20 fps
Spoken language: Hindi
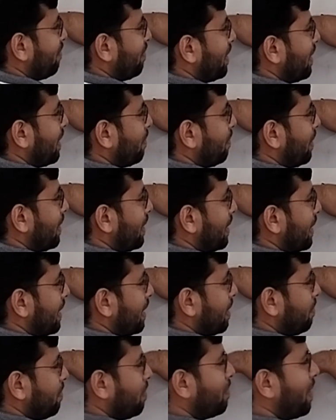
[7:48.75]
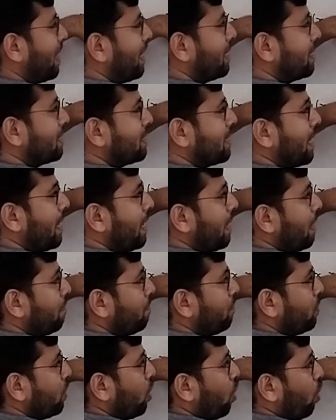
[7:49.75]
वेरिएबल के लिए भी माइनस
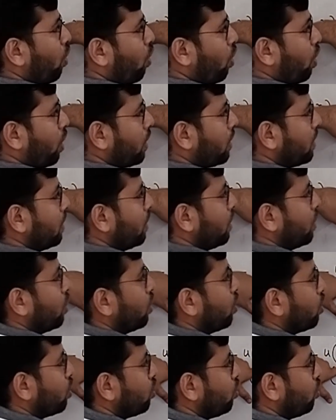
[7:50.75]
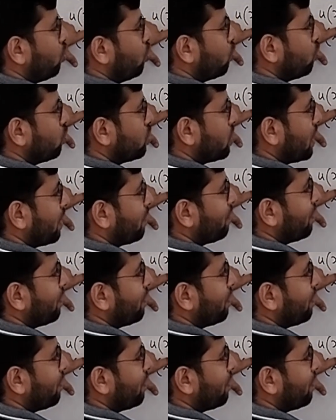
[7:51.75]
है और दूसरे